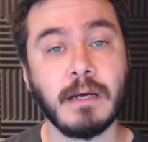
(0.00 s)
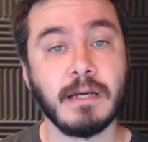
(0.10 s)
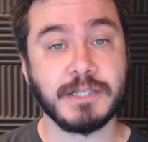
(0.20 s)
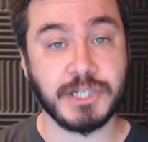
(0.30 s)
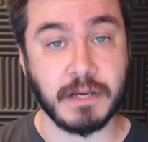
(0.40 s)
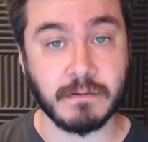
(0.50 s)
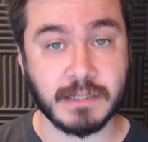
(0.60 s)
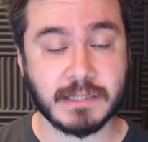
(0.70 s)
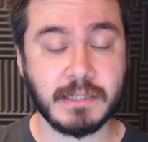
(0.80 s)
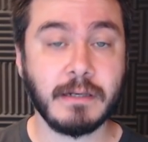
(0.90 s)

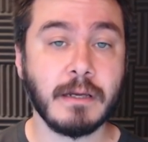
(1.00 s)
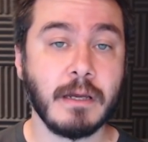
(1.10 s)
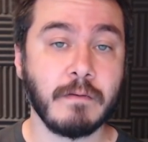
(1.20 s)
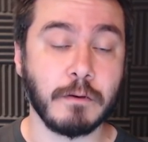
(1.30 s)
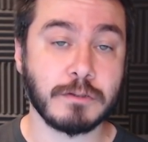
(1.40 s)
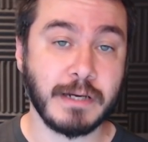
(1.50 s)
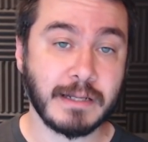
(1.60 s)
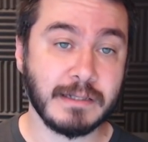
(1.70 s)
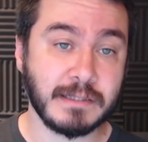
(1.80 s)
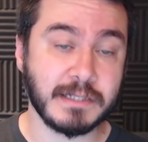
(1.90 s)
çevresi ve
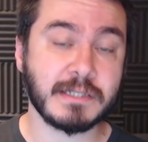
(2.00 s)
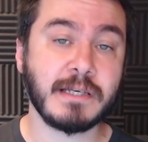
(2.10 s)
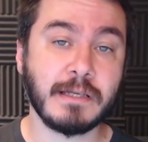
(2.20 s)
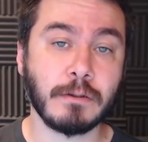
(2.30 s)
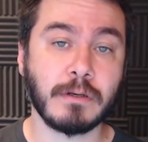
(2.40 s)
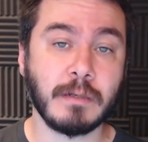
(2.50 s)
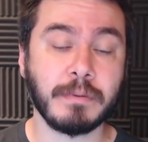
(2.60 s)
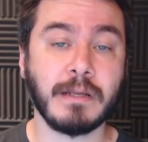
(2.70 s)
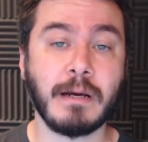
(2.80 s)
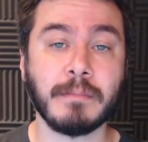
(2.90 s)
özellikle dirseğe doğru
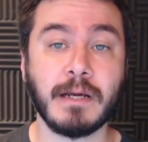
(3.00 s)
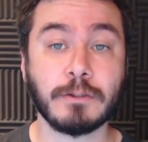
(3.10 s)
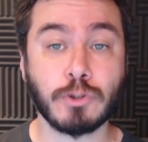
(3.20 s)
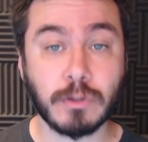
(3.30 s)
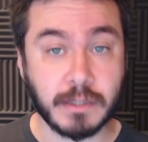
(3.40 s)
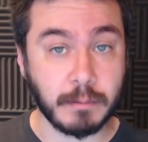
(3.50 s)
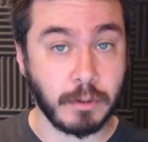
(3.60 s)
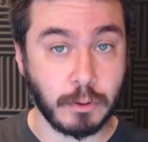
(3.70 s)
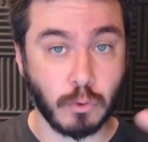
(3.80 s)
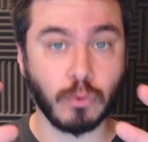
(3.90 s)
yapılan hamlelerde çok iyi
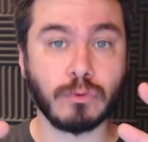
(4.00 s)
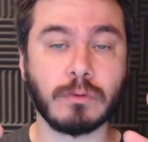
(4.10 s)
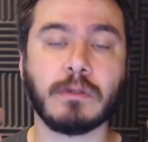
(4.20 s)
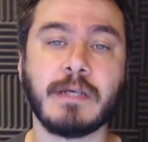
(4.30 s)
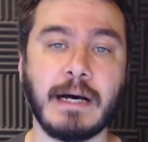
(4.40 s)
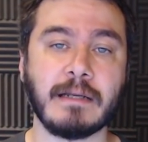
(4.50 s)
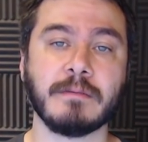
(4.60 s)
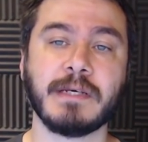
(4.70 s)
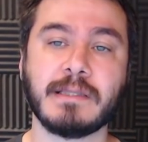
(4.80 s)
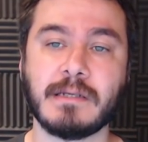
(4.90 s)
böyle yoğun
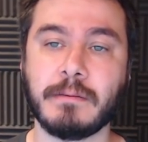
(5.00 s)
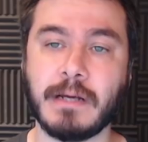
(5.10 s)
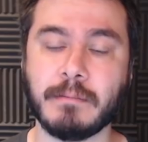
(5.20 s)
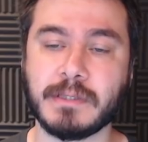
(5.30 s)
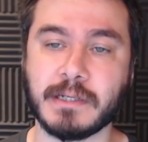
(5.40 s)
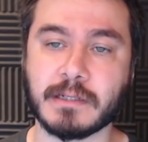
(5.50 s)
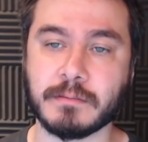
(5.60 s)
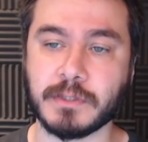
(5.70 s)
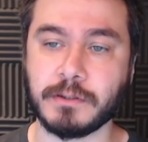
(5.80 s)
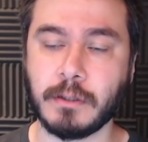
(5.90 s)
yardım getirebilen bir
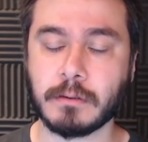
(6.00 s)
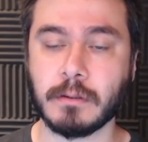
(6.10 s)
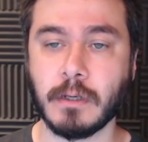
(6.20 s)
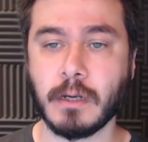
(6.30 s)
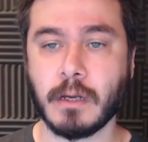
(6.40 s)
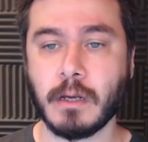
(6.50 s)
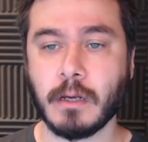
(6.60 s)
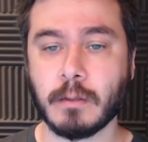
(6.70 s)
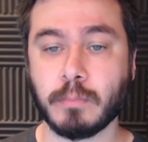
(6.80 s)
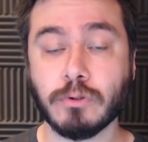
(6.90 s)
takımdı New York.
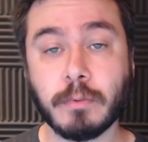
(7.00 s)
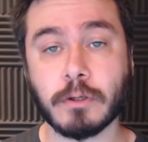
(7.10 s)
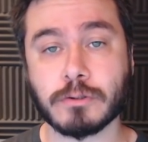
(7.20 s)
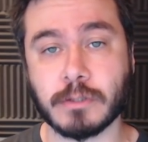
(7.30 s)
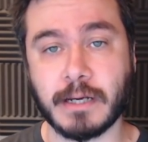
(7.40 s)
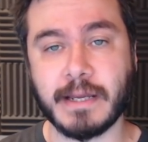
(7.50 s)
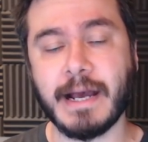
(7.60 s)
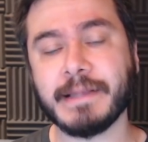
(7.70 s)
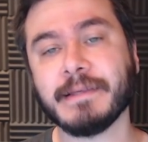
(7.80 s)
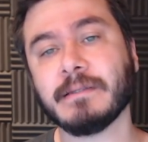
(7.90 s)
Bunu bozdular.
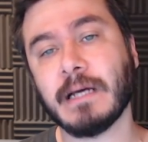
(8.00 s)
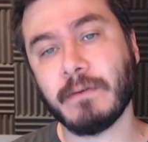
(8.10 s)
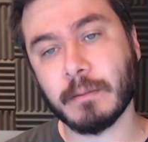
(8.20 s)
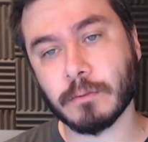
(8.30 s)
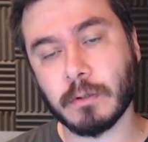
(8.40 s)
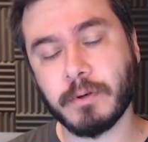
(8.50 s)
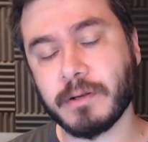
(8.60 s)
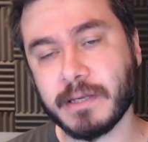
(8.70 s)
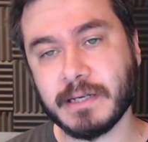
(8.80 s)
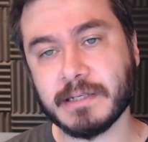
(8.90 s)
Yani devamlı o
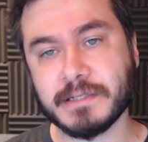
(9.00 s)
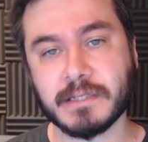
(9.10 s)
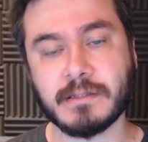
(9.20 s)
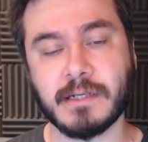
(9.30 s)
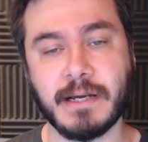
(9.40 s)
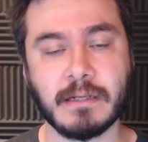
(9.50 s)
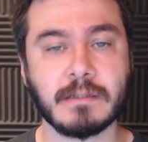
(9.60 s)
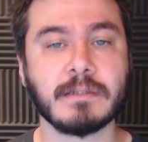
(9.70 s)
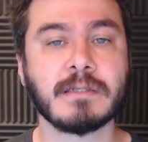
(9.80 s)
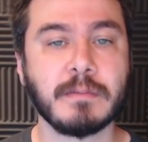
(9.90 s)
bölgeye girince Trae
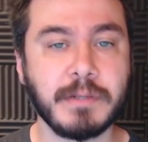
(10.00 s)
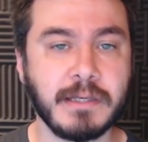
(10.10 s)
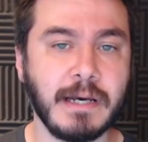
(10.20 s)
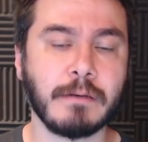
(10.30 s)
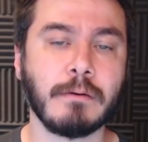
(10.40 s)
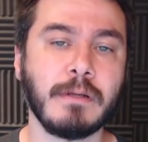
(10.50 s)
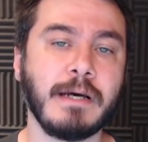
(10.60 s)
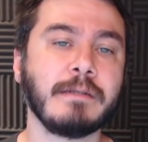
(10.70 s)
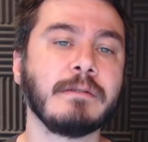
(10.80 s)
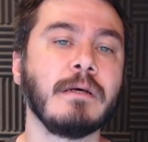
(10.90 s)
hızlı pick and
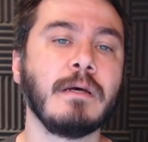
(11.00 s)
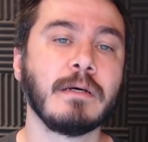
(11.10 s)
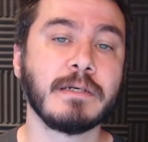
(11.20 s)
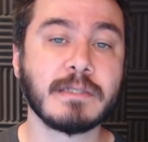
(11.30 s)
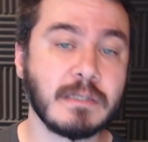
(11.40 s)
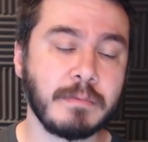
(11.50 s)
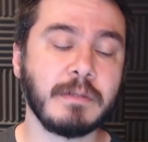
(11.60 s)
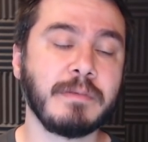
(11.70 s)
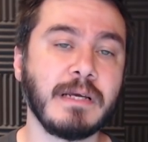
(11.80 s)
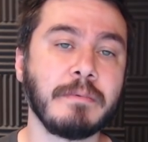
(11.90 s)
hızlı
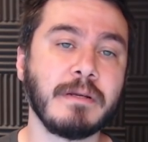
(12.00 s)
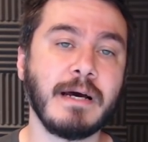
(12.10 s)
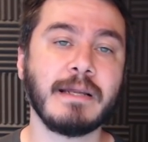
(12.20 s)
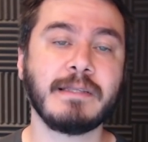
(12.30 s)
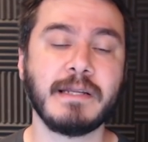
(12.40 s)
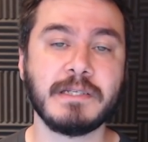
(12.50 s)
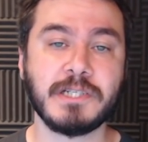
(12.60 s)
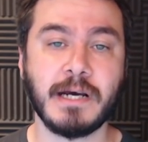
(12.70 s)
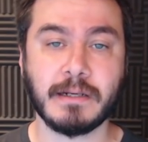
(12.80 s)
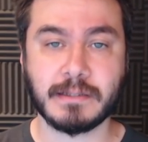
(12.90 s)
birebirlerle delici,
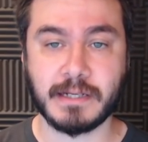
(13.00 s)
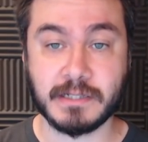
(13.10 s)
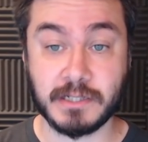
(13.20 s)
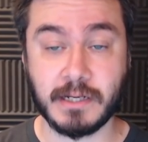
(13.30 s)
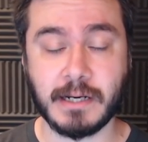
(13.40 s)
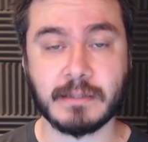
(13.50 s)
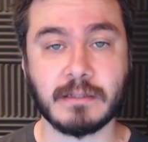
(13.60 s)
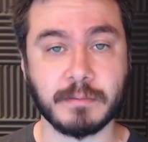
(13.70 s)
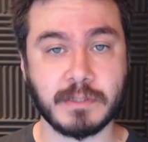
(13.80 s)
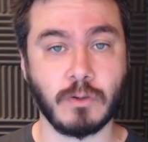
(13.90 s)
deliciliği
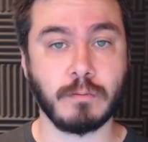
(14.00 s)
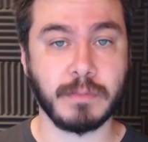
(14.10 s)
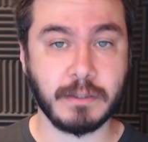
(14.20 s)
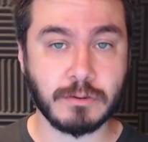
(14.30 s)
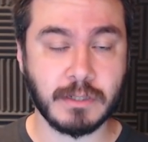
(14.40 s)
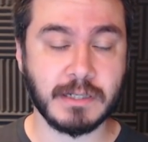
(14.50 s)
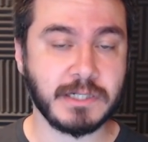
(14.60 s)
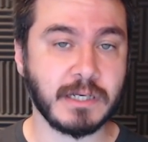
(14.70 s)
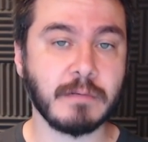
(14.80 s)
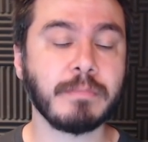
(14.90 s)
arttırıp savunmayı üzerine
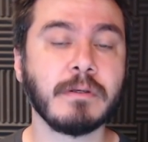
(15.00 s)
çekip